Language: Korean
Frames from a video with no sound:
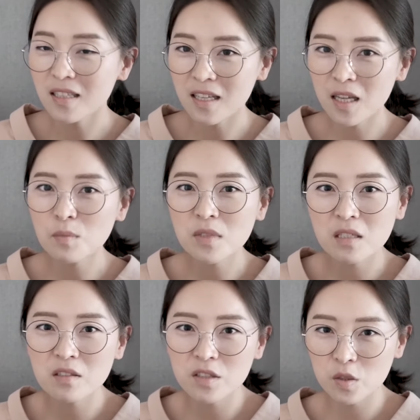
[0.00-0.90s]

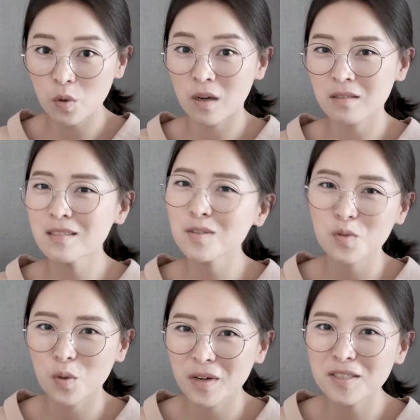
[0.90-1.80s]
내담자들의 저항을
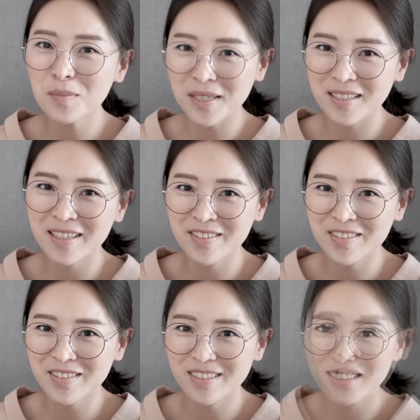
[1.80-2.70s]
두려워하지 마세요.